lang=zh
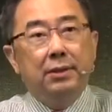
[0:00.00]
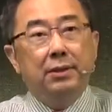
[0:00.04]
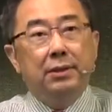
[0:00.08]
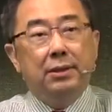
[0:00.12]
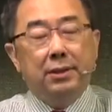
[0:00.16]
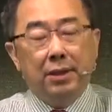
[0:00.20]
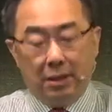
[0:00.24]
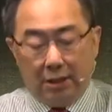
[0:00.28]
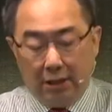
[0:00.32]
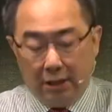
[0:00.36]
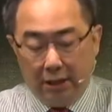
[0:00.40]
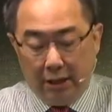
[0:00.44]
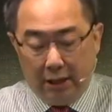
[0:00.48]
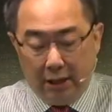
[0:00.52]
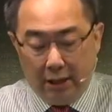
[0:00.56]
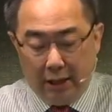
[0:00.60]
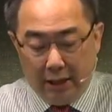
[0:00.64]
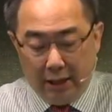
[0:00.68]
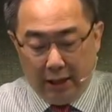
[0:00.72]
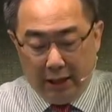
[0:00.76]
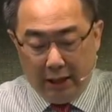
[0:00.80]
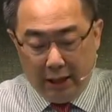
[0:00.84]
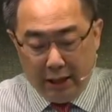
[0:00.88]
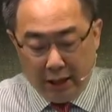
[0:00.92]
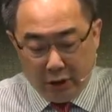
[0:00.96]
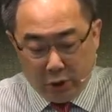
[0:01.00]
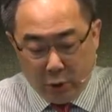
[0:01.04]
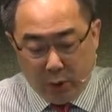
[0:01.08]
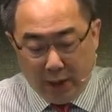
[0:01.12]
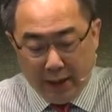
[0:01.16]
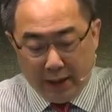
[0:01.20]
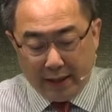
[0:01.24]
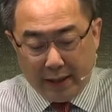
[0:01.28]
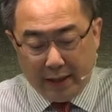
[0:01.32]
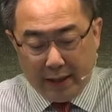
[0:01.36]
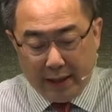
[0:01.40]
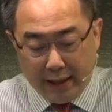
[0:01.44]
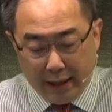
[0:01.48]
这是一
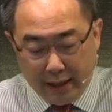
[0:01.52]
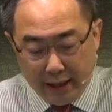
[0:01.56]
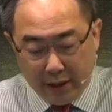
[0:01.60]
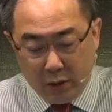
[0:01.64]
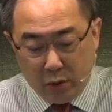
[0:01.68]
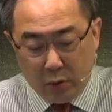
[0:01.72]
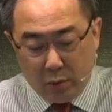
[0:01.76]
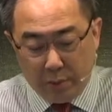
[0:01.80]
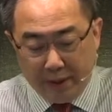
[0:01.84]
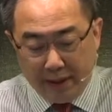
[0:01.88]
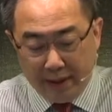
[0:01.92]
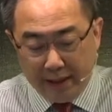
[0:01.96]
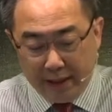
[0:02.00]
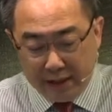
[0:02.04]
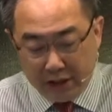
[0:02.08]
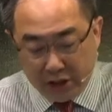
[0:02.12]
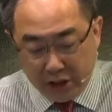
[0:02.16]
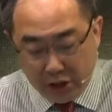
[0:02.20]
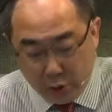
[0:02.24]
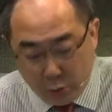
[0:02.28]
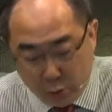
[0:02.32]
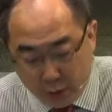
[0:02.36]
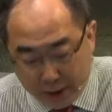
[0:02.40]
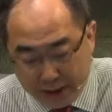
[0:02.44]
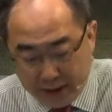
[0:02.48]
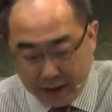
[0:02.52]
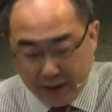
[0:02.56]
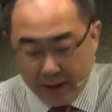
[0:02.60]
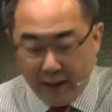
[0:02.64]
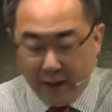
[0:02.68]
段很有名的经文。